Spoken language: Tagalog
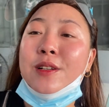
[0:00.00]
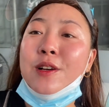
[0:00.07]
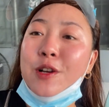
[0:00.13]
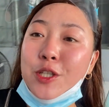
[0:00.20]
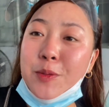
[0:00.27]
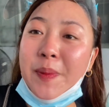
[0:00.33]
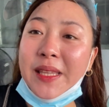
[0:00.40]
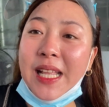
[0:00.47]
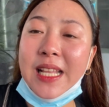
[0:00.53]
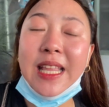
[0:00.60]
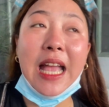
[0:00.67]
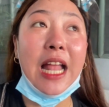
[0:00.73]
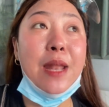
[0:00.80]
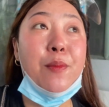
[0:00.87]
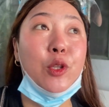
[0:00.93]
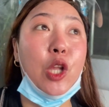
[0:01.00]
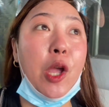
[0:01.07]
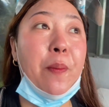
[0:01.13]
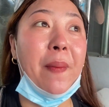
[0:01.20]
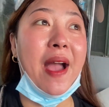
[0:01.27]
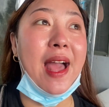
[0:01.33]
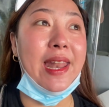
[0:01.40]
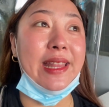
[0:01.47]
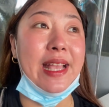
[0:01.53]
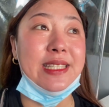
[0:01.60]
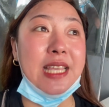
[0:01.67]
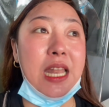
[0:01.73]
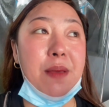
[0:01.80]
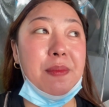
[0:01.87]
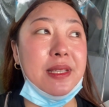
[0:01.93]
hospital niya. Nakalimutan ko yung pangalan,
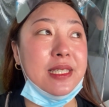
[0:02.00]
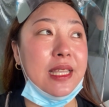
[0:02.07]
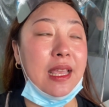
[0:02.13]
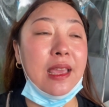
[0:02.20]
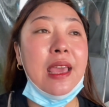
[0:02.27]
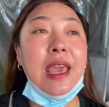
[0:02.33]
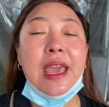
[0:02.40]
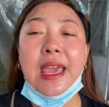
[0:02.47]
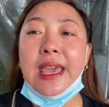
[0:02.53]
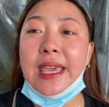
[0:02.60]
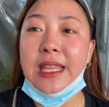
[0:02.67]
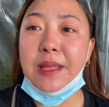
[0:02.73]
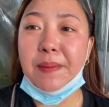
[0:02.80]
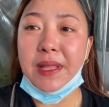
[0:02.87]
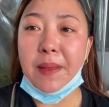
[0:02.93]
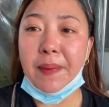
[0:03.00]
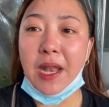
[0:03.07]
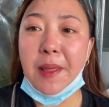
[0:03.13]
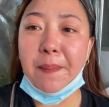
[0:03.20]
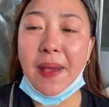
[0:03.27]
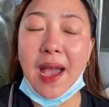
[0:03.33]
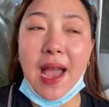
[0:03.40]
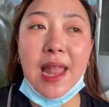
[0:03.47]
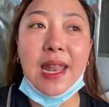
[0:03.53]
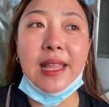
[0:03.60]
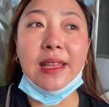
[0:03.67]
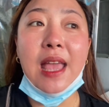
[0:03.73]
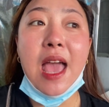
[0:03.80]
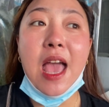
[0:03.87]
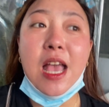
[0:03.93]
nasa labas eh. Iniba na pala yung
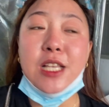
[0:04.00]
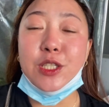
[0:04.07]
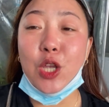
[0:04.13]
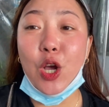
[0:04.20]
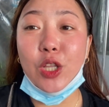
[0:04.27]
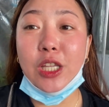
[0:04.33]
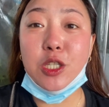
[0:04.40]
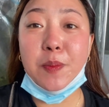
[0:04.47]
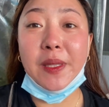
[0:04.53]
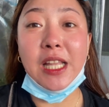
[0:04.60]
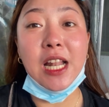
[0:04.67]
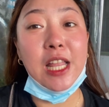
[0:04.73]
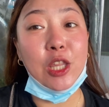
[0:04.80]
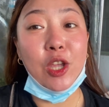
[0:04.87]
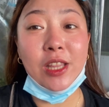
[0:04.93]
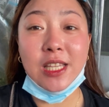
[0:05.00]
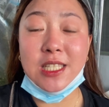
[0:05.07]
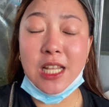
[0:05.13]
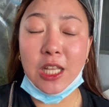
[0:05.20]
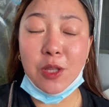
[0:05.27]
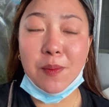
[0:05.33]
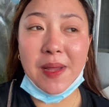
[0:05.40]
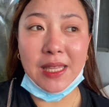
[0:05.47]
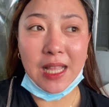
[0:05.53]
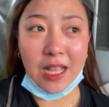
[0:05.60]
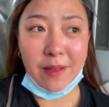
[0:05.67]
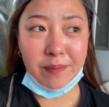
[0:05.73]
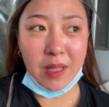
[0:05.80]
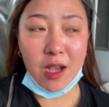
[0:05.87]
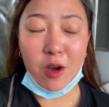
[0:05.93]
pangalan. So, di hospital na to, hindi sila
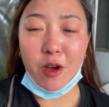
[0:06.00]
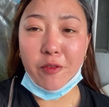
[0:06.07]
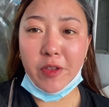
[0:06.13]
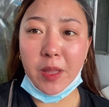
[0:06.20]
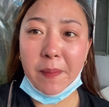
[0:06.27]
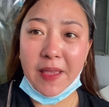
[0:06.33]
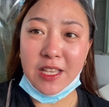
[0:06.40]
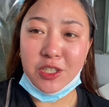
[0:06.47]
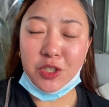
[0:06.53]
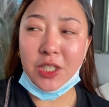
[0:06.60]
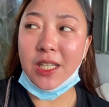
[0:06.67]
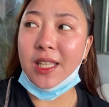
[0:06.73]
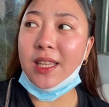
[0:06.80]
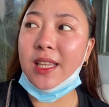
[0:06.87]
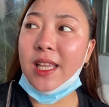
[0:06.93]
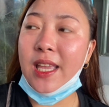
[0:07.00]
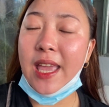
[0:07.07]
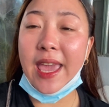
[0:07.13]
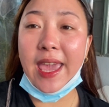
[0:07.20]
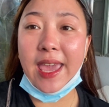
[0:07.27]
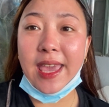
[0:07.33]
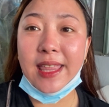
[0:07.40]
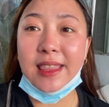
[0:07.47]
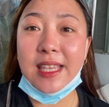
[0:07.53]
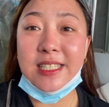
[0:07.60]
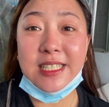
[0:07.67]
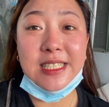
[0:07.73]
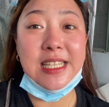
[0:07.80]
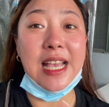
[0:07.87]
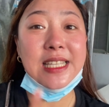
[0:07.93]
tumatanggap ng COVID patient. And
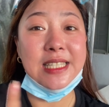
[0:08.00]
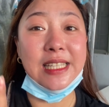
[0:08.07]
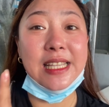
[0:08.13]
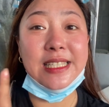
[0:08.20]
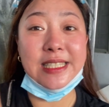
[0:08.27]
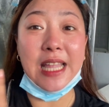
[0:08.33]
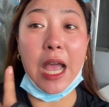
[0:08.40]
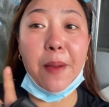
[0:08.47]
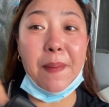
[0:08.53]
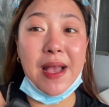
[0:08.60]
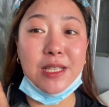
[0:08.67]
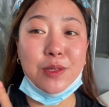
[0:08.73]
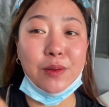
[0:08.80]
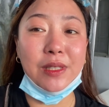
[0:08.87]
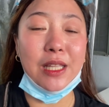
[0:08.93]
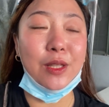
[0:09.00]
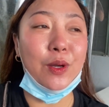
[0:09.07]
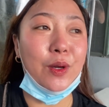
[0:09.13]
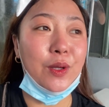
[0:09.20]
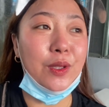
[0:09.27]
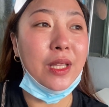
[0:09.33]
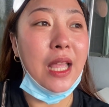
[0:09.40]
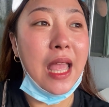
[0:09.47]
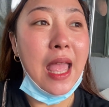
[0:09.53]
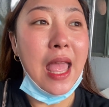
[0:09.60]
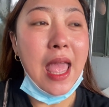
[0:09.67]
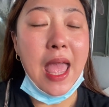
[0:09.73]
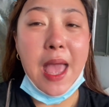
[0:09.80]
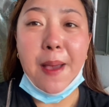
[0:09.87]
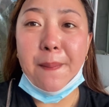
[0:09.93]
si Justin is nakapasok na doon.
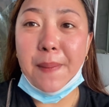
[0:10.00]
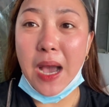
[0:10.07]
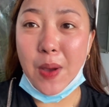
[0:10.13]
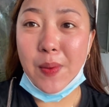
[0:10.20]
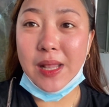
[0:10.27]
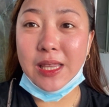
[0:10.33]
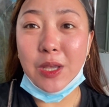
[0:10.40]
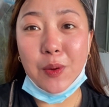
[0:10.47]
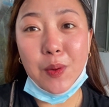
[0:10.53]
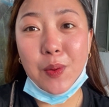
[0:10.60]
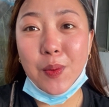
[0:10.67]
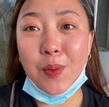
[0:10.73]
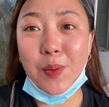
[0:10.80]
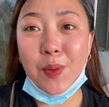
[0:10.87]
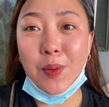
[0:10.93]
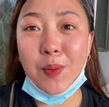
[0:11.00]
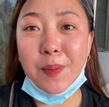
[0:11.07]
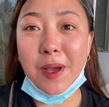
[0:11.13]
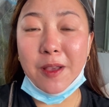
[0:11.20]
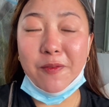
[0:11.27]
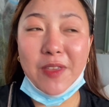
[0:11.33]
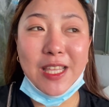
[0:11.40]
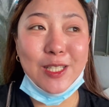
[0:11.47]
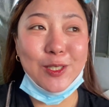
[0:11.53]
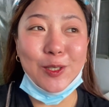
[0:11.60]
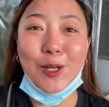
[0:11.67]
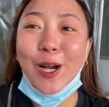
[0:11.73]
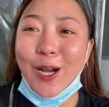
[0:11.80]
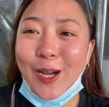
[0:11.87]
Bawal daw mag-video.